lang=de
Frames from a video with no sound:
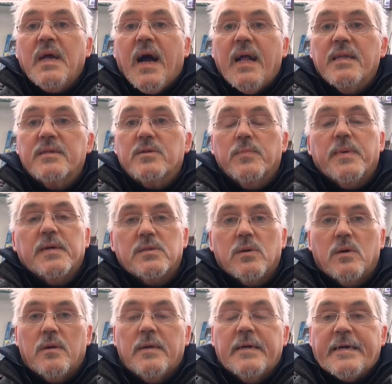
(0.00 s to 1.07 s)
Alles super
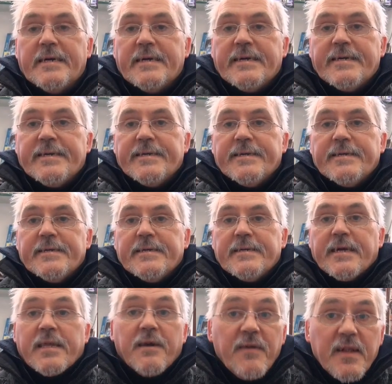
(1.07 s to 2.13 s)
toll.
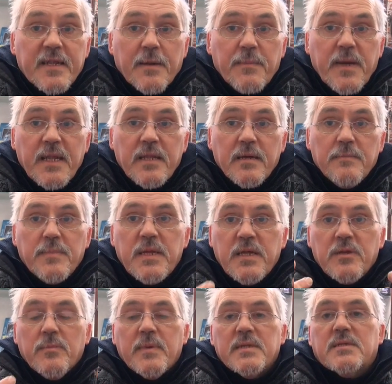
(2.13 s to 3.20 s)
In der Welt der Medien bin
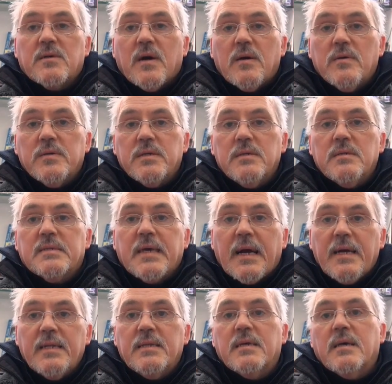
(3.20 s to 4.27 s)
ich nun mal zu Hause
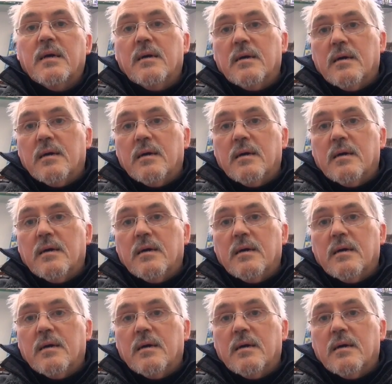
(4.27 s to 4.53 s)
seit